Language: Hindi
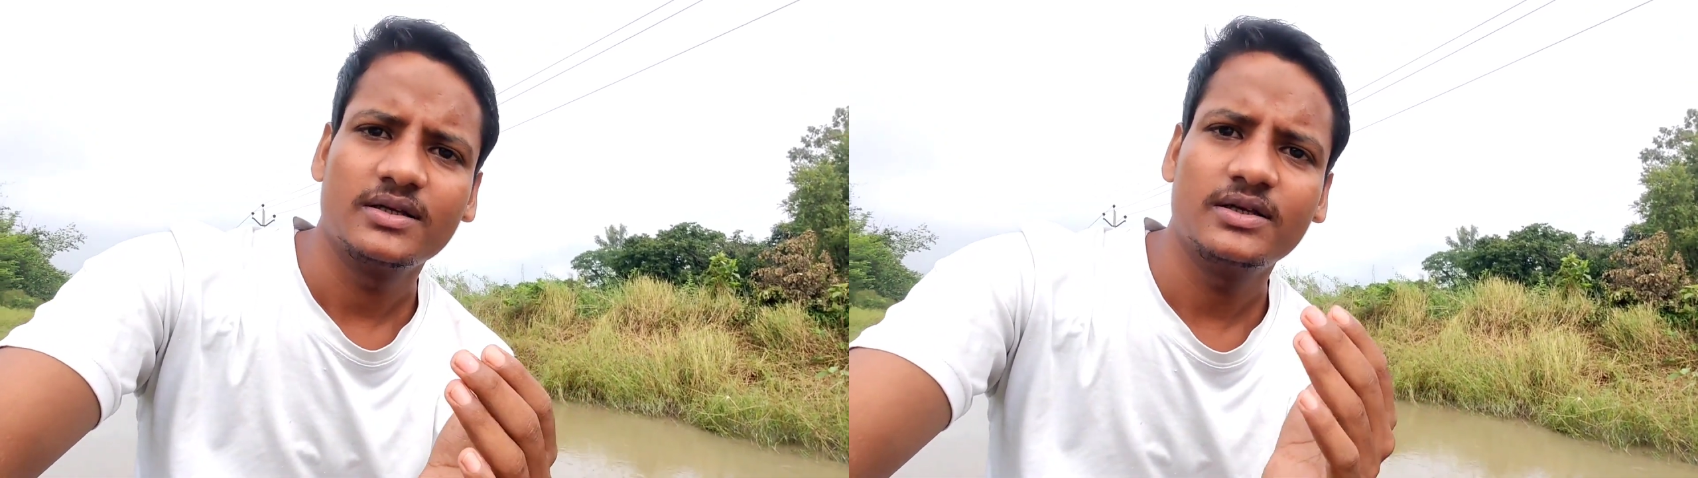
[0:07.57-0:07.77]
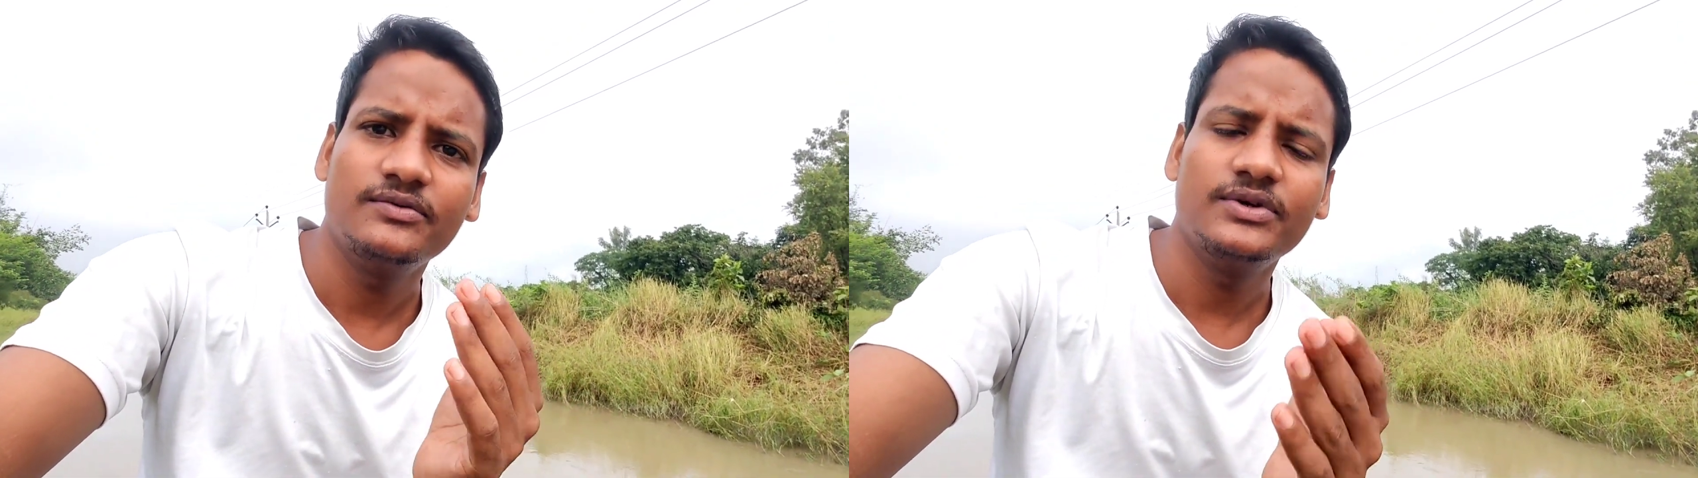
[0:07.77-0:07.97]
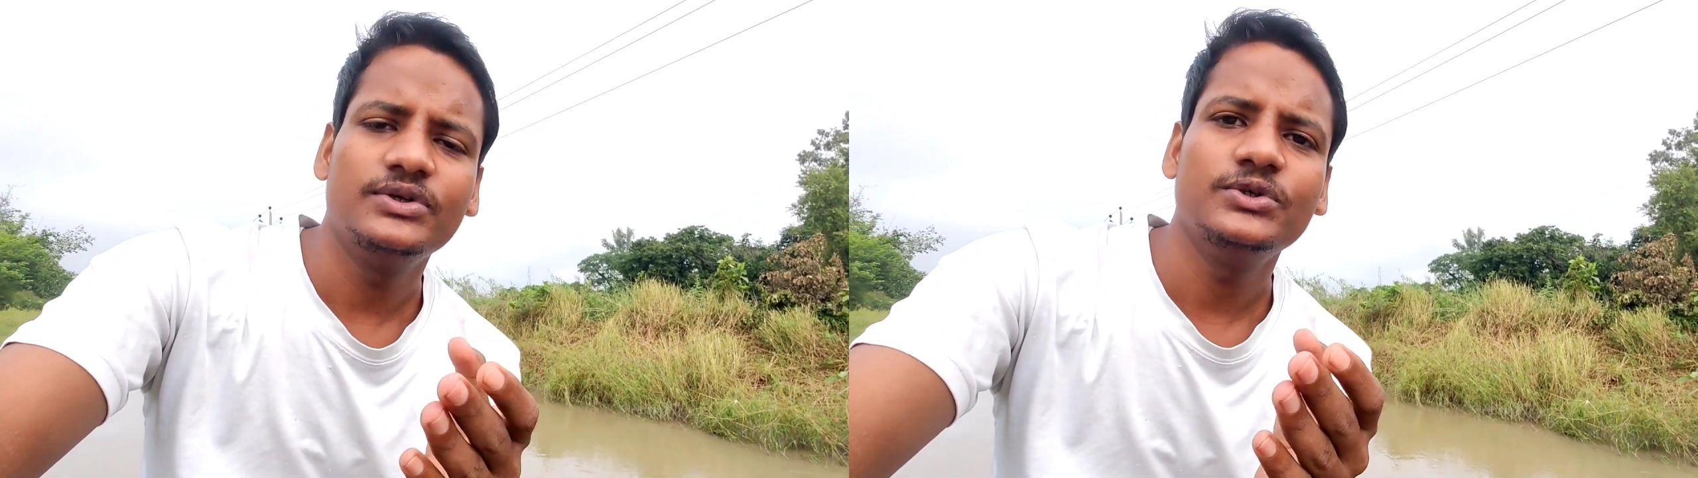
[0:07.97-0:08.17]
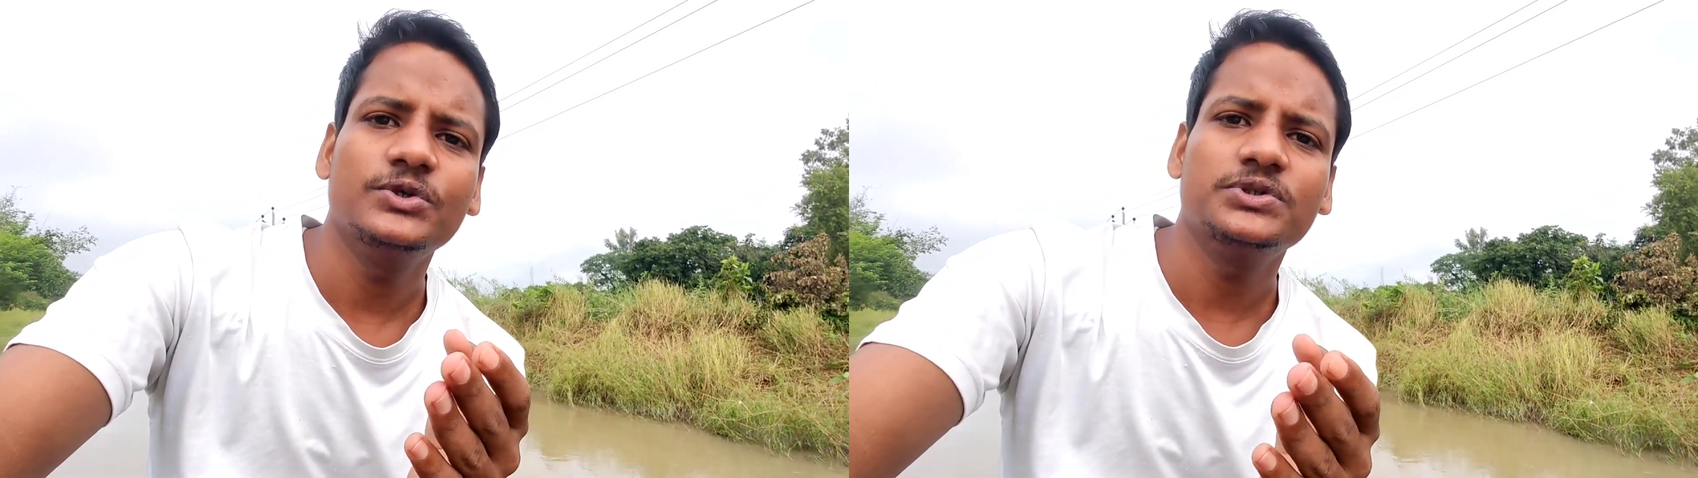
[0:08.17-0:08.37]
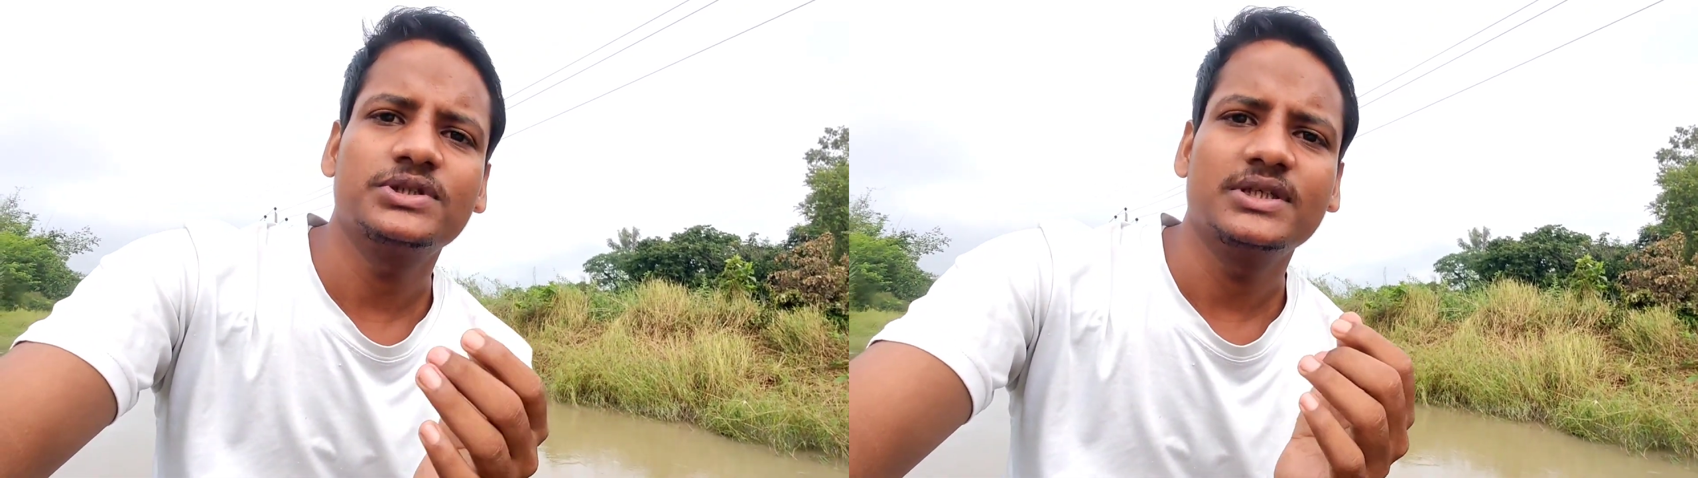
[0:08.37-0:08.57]
की
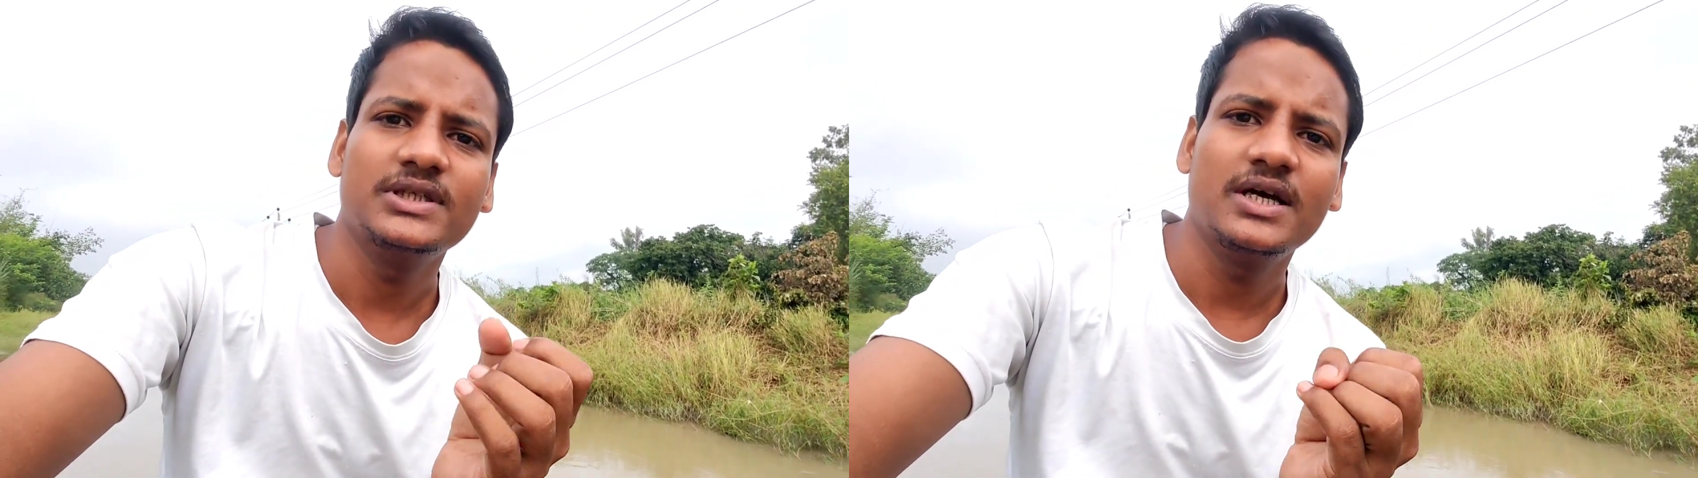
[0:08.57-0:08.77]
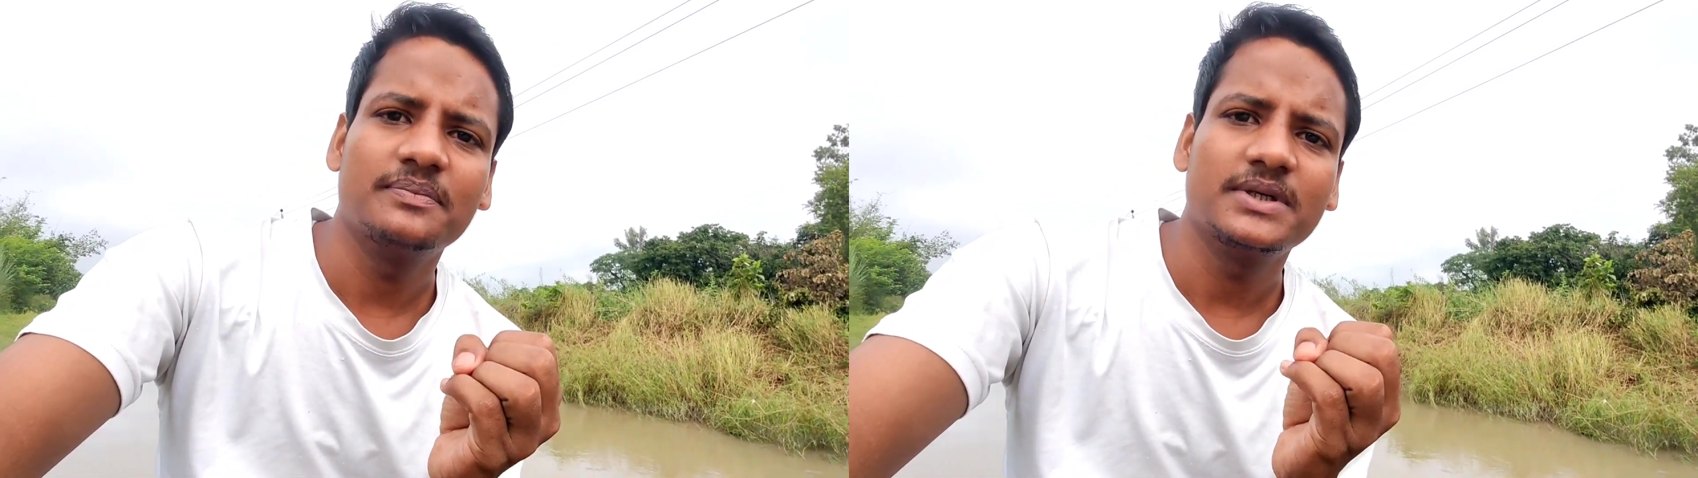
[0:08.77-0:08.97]
वीडियोस नहीं आ